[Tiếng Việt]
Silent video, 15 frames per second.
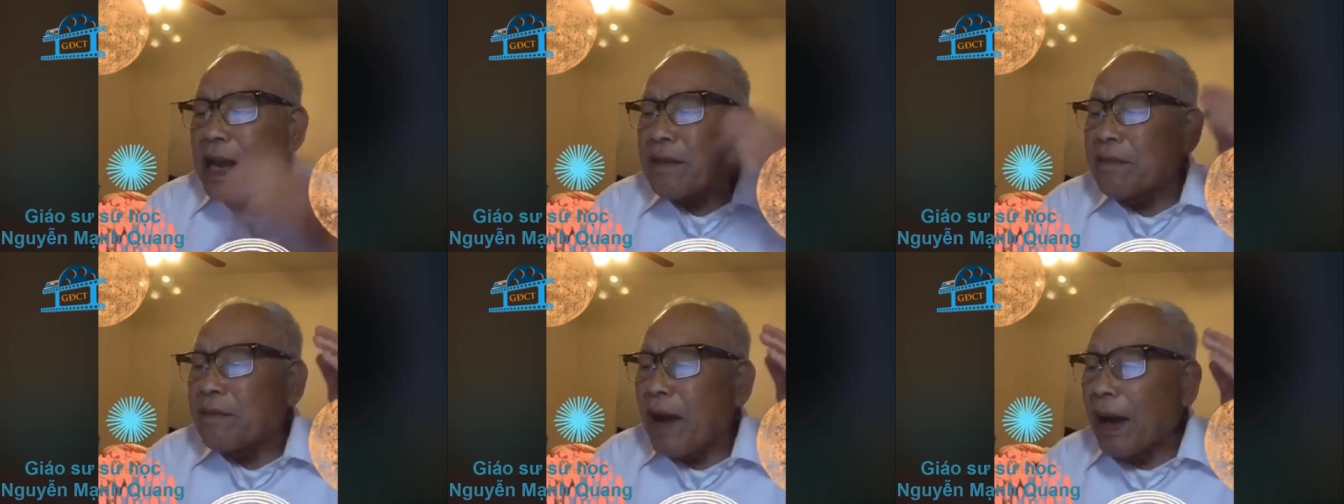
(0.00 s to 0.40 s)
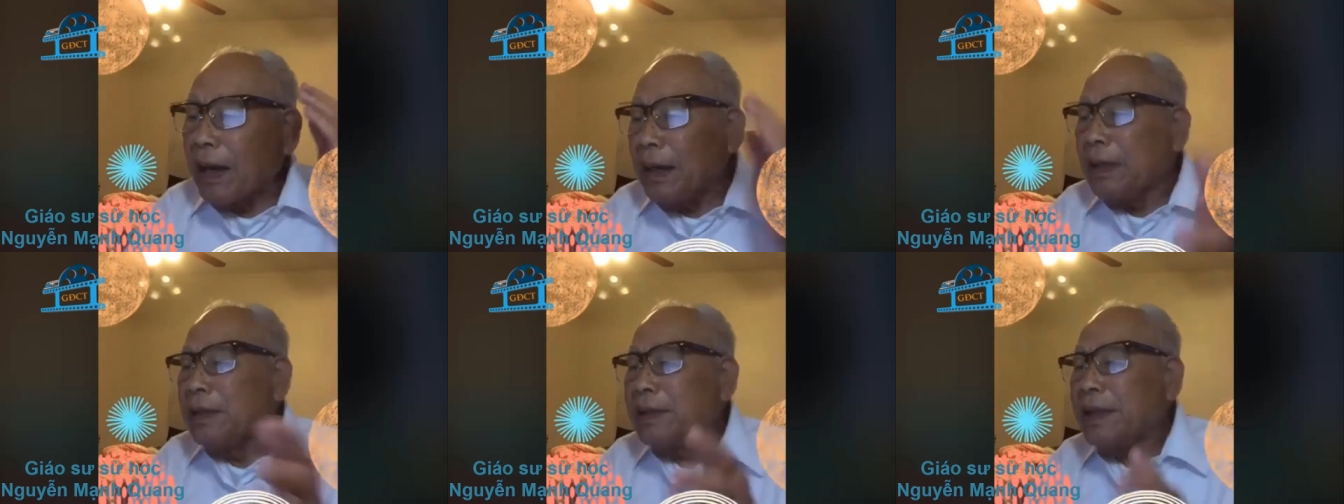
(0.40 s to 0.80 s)
tranh
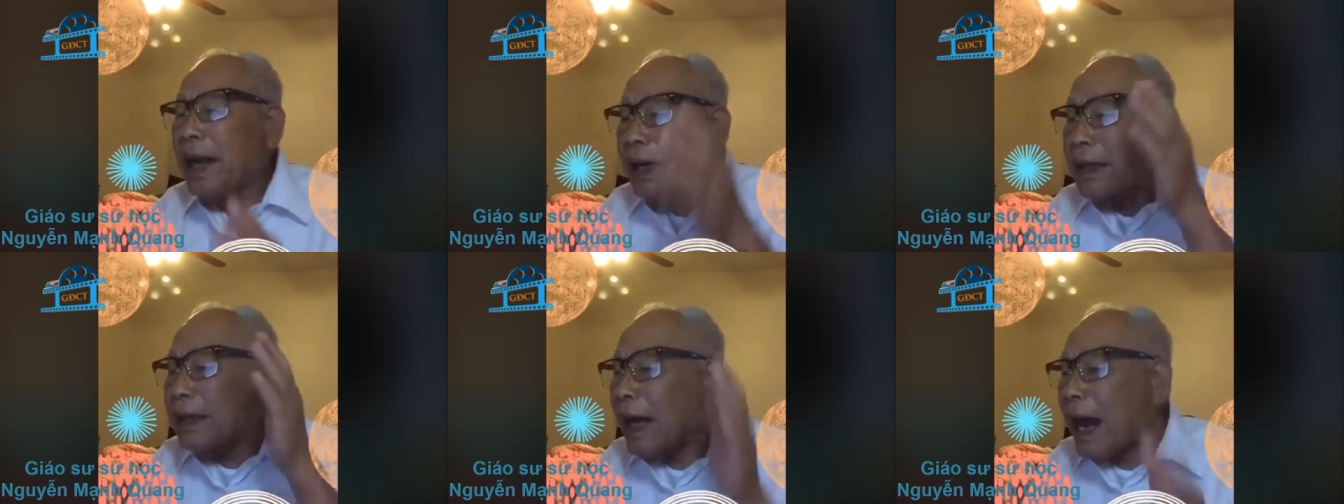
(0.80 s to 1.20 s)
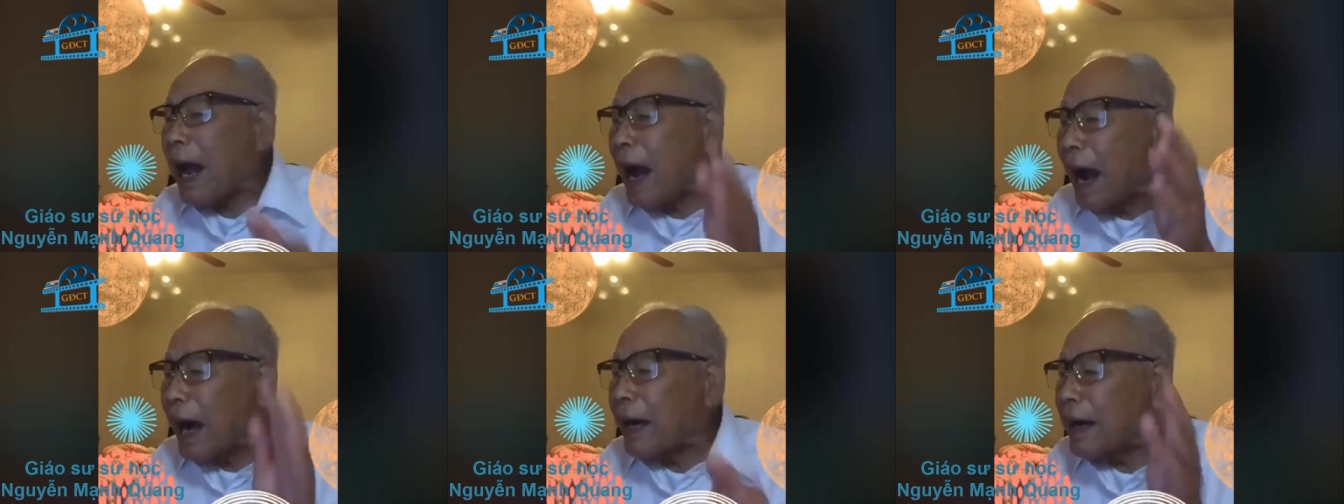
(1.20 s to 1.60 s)
vẫn diễn ra
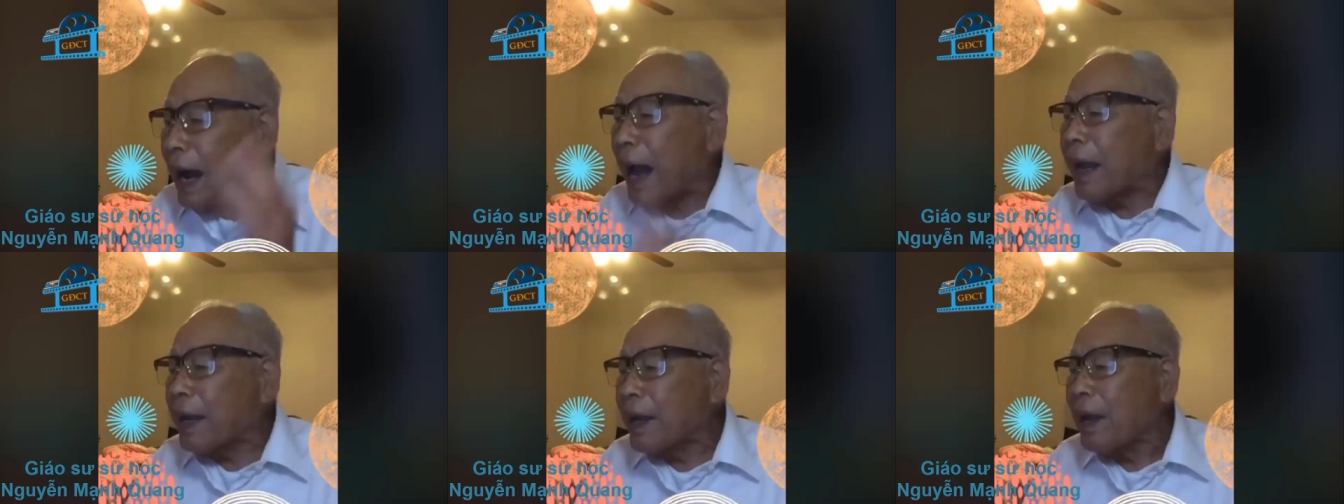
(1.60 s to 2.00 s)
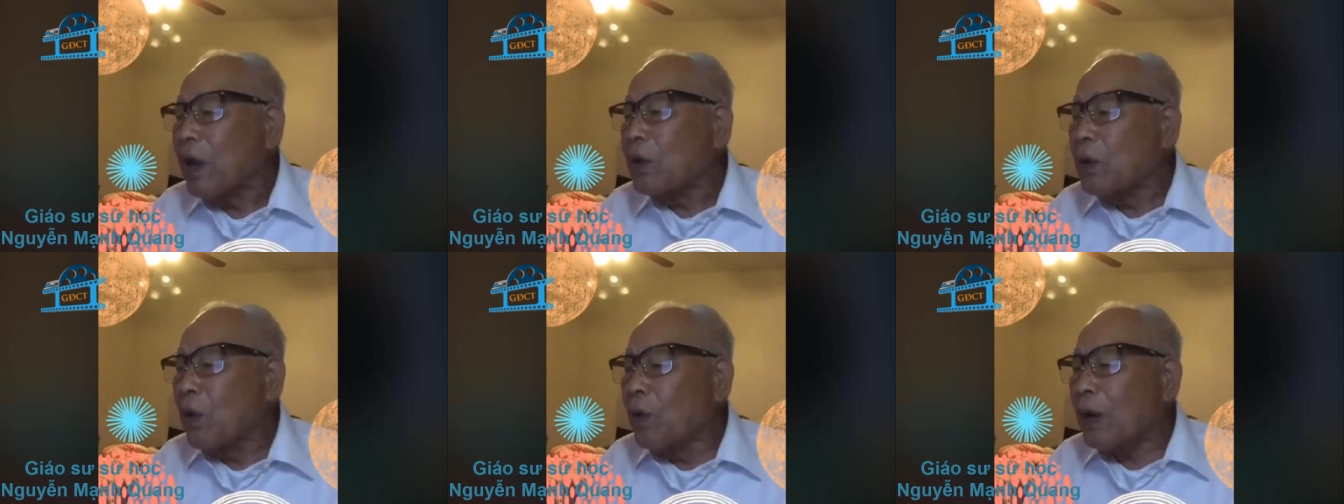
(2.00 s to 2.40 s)
hàng ngày,
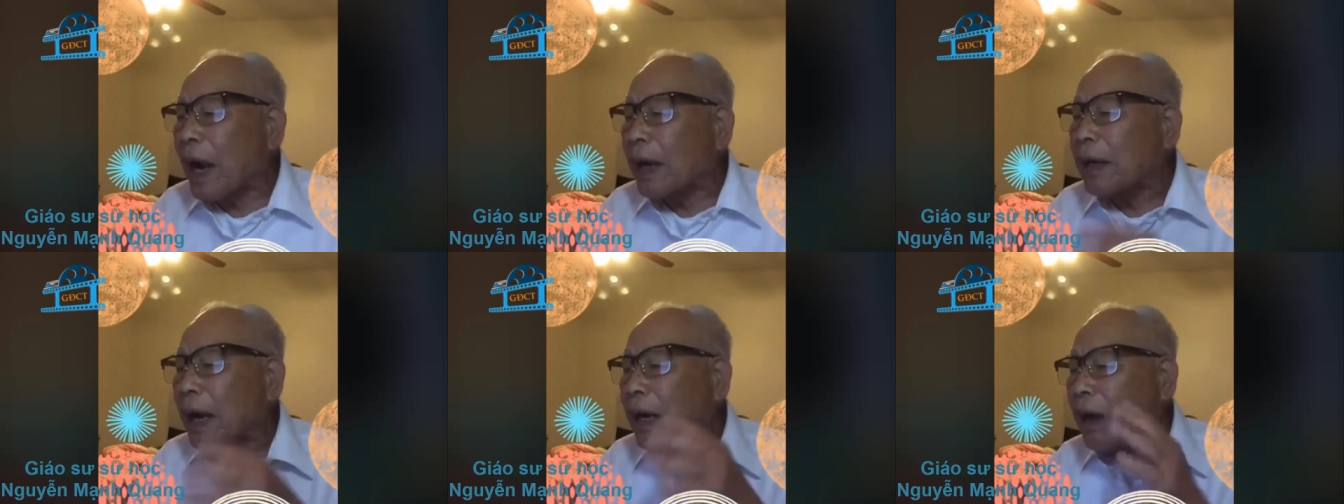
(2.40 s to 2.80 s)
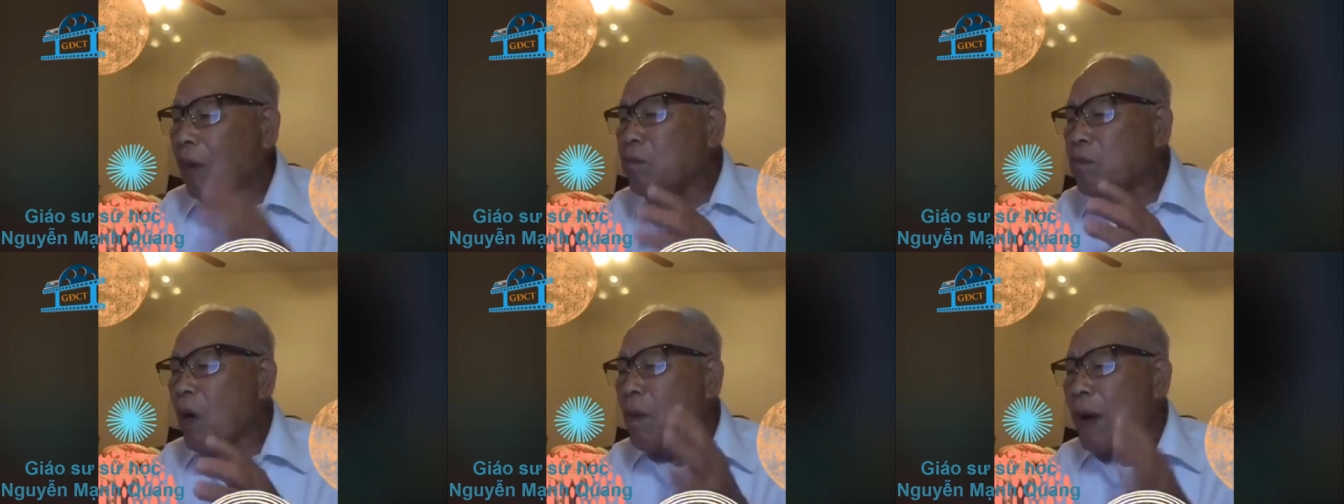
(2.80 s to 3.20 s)
dù rằng đã
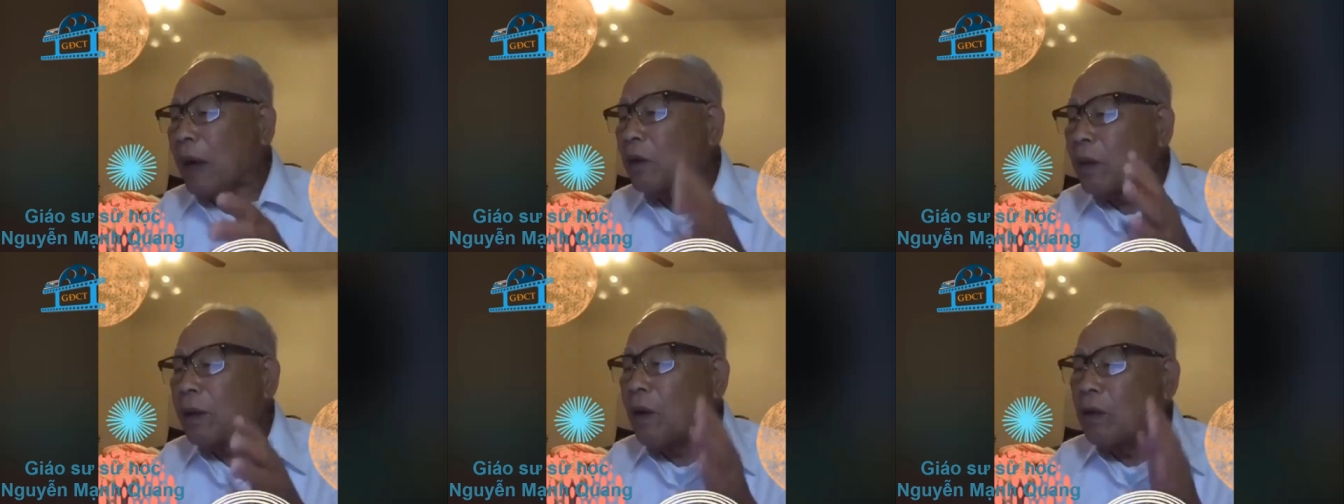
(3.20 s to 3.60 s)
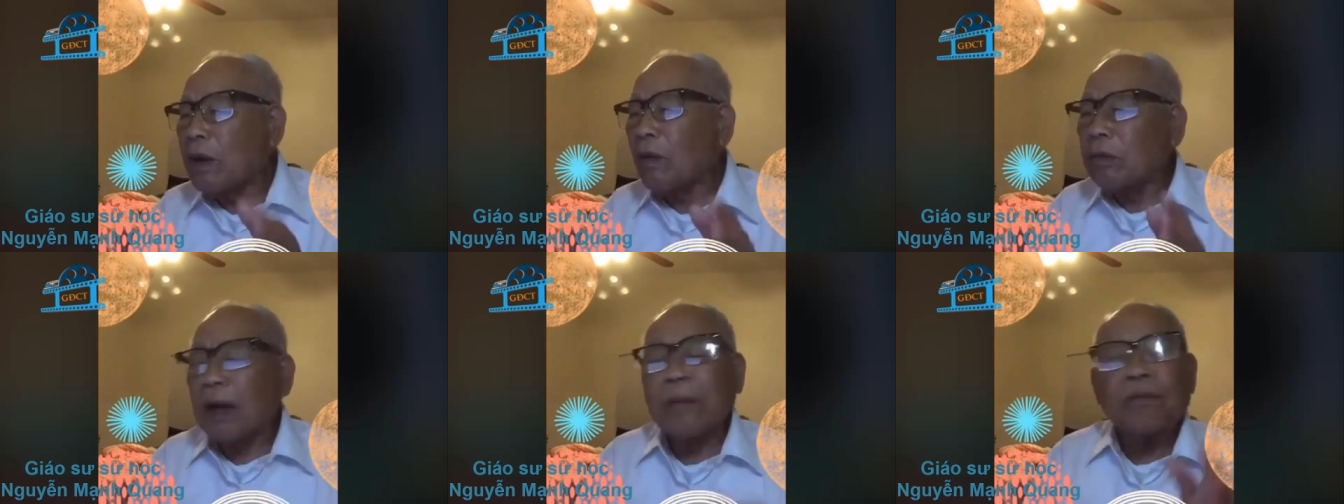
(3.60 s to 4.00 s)
công bố bản tuyên ngôn
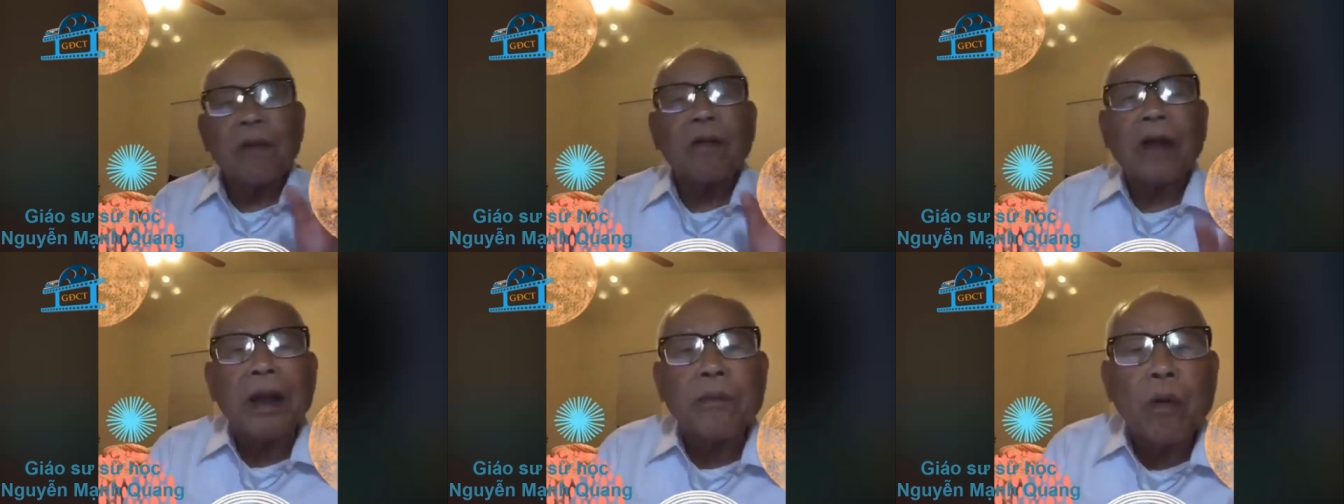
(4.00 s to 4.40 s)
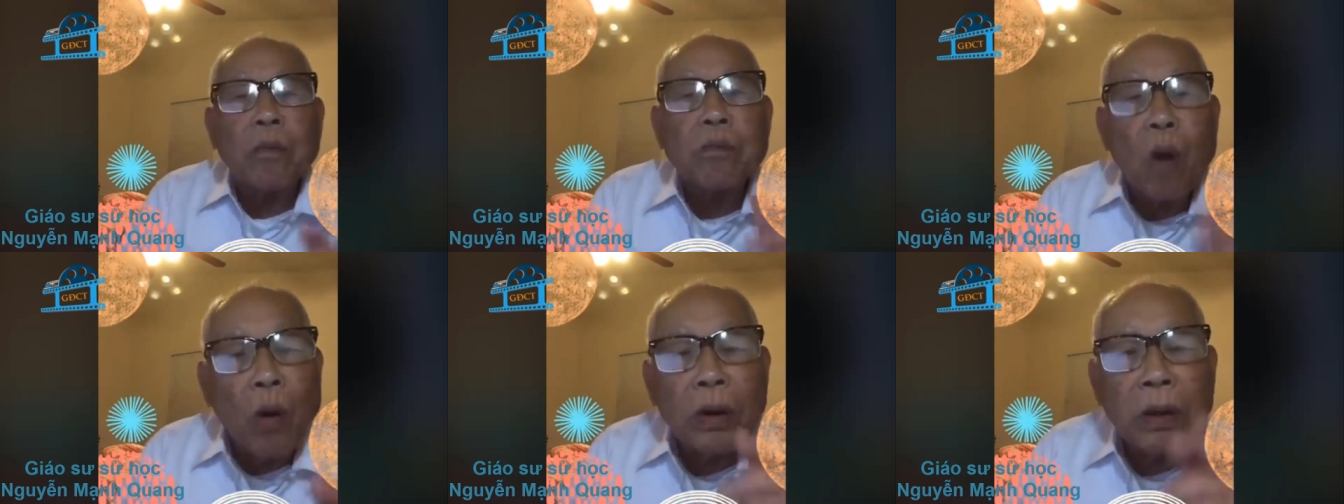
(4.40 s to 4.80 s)
độc lập vào ngày
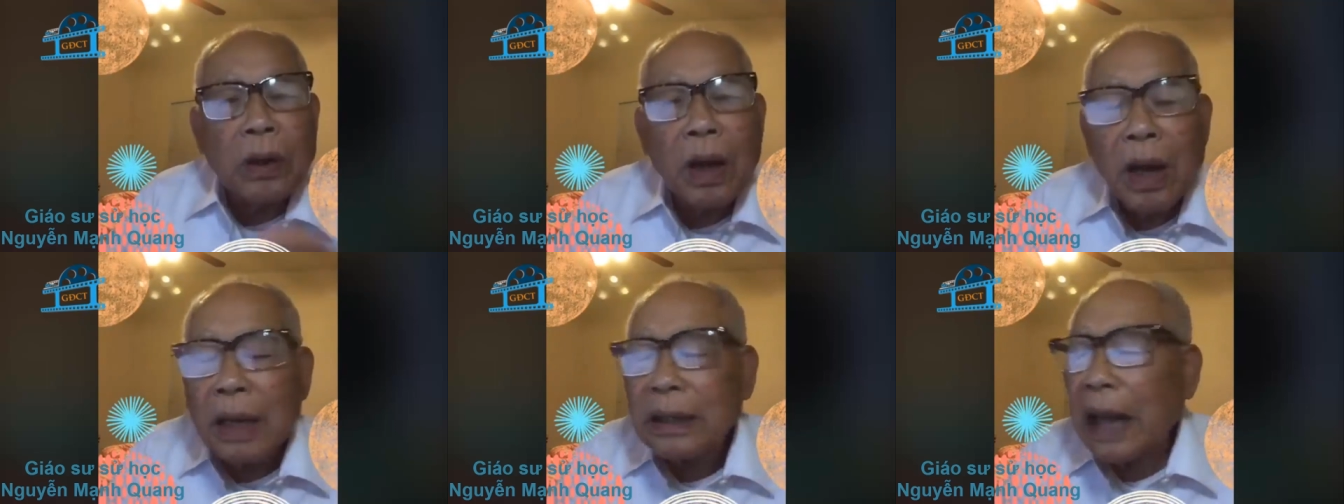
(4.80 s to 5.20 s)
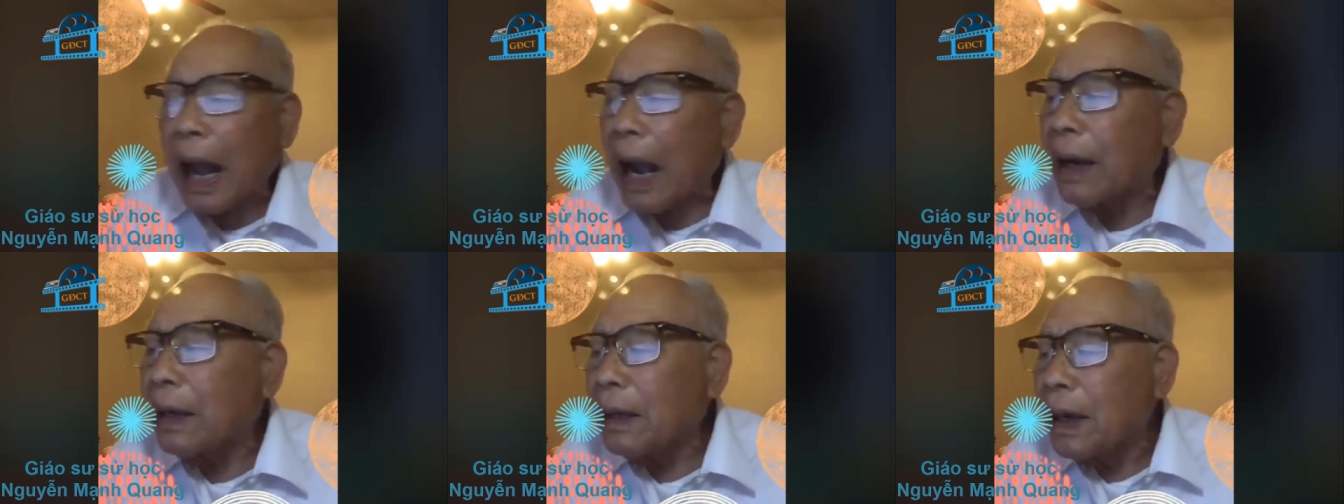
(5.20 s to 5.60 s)
bốn
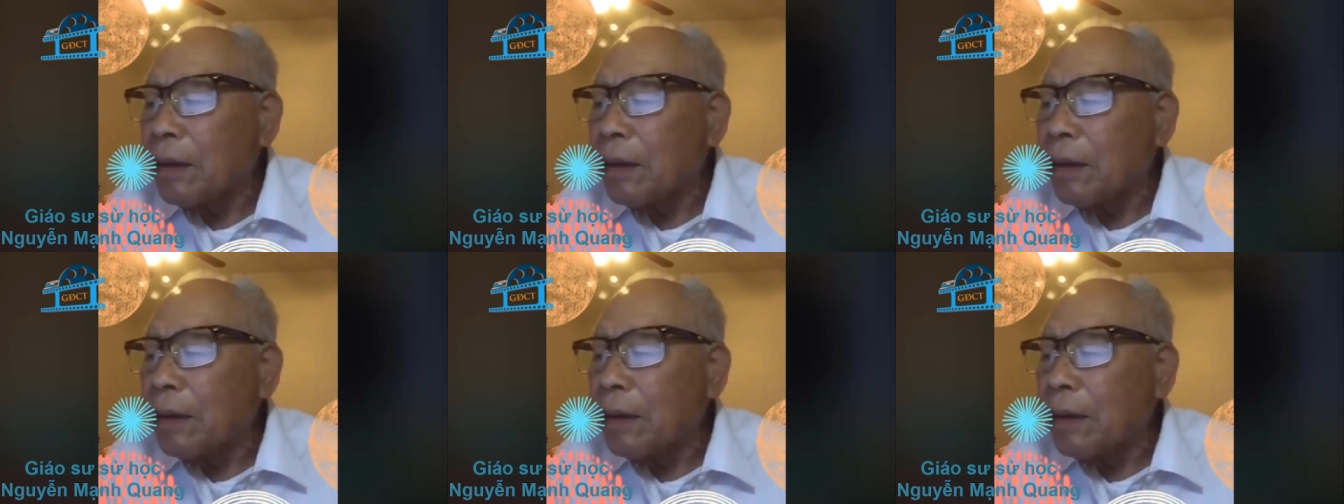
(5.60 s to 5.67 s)
tháng